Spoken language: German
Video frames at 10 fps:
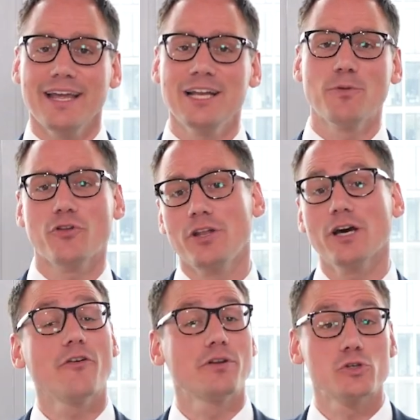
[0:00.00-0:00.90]

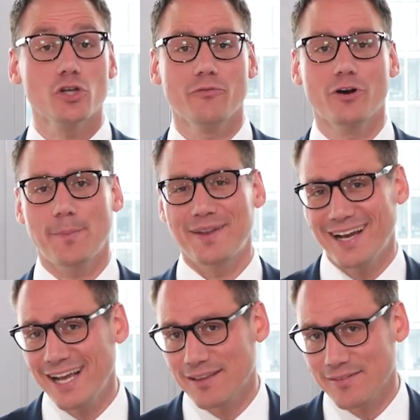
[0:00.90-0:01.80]
insbesondere auf die Besteuerung von
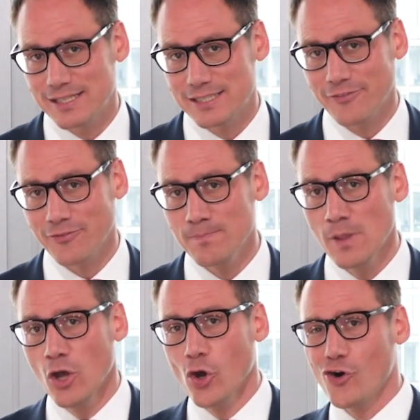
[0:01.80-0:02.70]

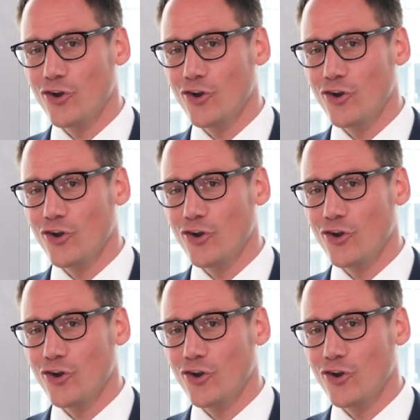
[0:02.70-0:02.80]
Kapitalgesellschaften.